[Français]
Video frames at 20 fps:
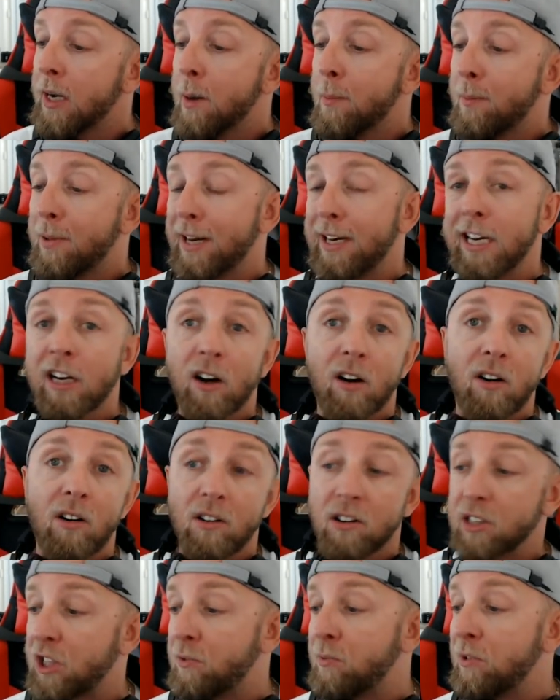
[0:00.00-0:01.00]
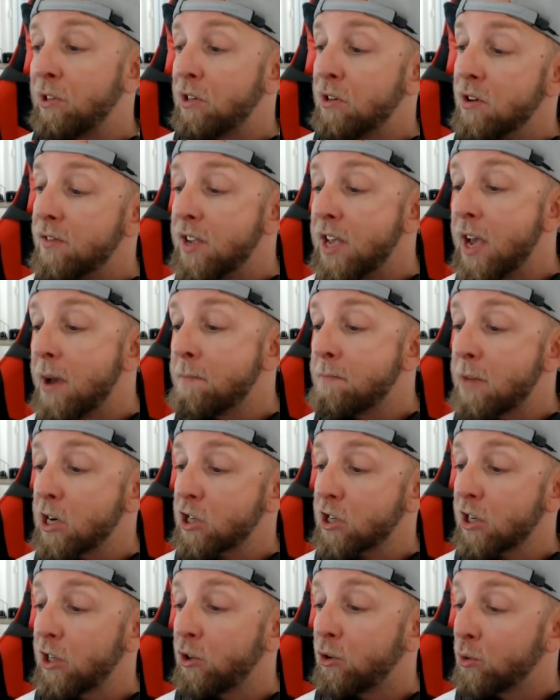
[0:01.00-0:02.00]
plein écran, 18 neuvième,
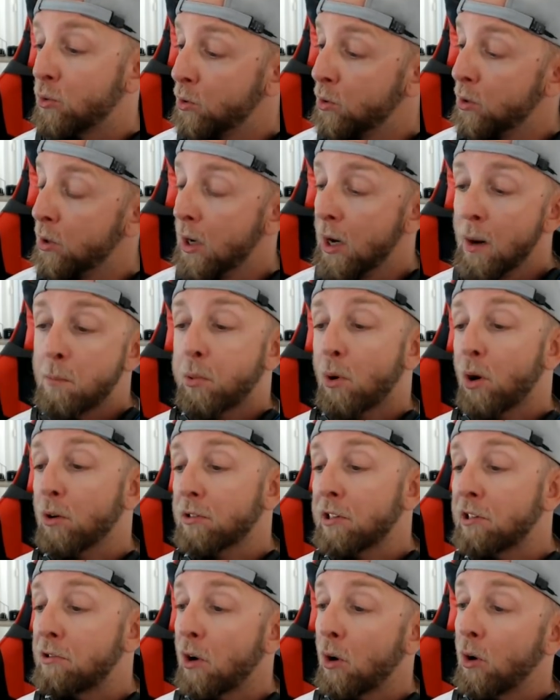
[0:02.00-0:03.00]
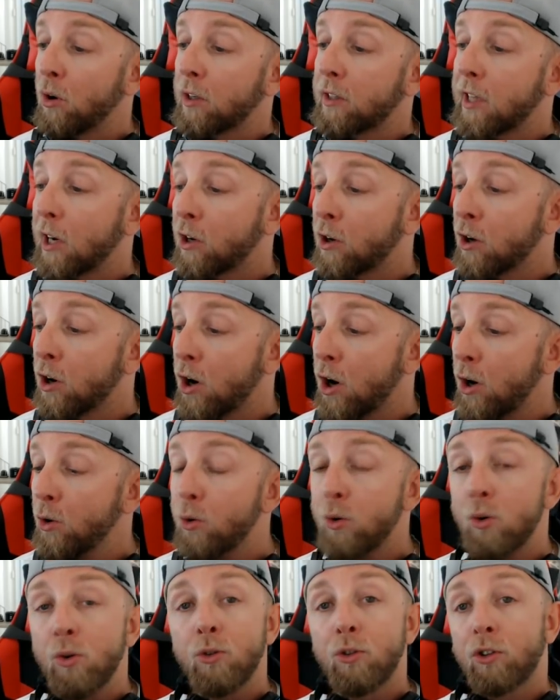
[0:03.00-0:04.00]
machin et tout, processeur octa-core,
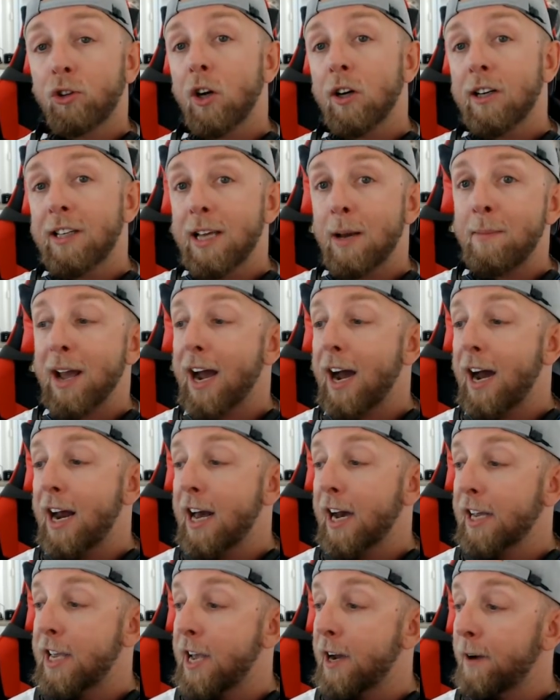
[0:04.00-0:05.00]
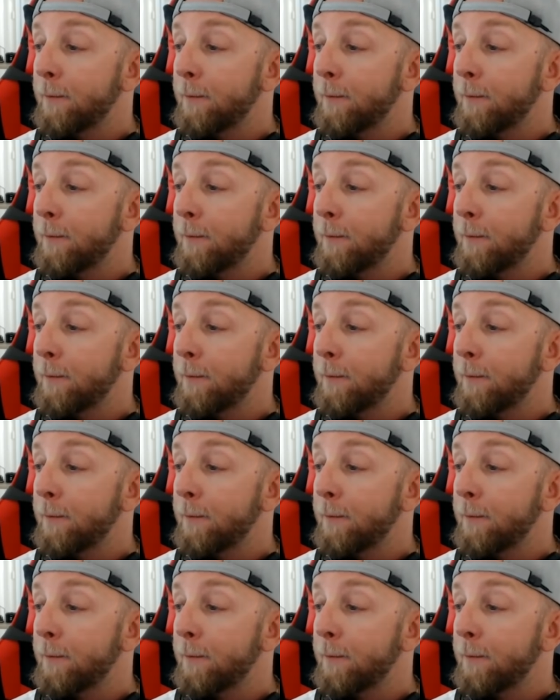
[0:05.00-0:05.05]
une seule caméra à l'arrière.